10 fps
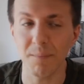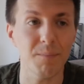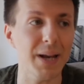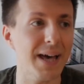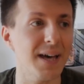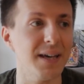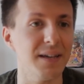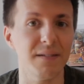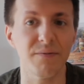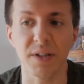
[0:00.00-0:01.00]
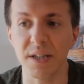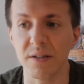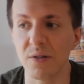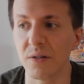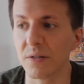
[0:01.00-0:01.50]
gameplay,
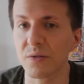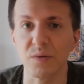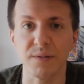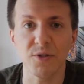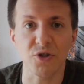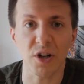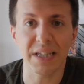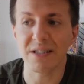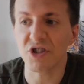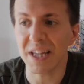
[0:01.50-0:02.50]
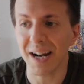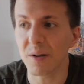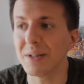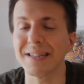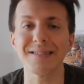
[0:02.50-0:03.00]
video sui videogiochi in generale,
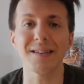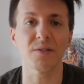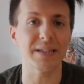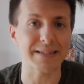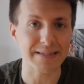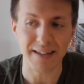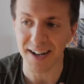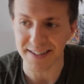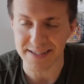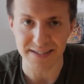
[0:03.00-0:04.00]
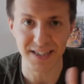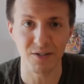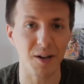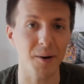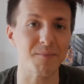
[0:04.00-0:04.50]
quindi 0dx ragazzi, devo
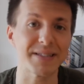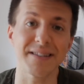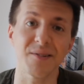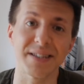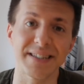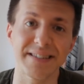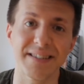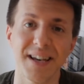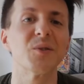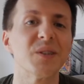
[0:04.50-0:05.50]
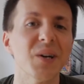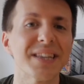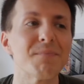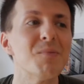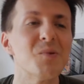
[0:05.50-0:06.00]
chiamarmi 0dx,
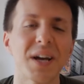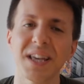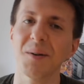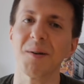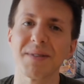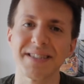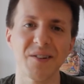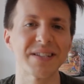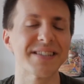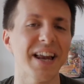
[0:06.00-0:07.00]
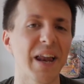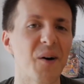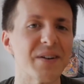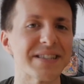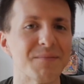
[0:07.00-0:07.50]
continuate pure a chiamarmi 0dx la
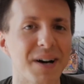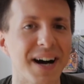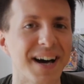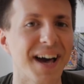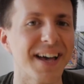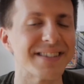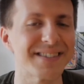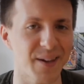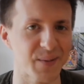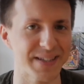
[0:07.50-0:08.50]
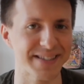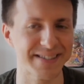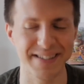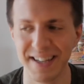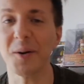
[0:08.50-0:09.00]
Lovest, ma è
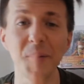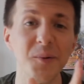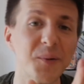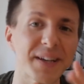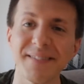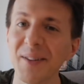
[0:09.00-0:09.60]
0dx. Comunque,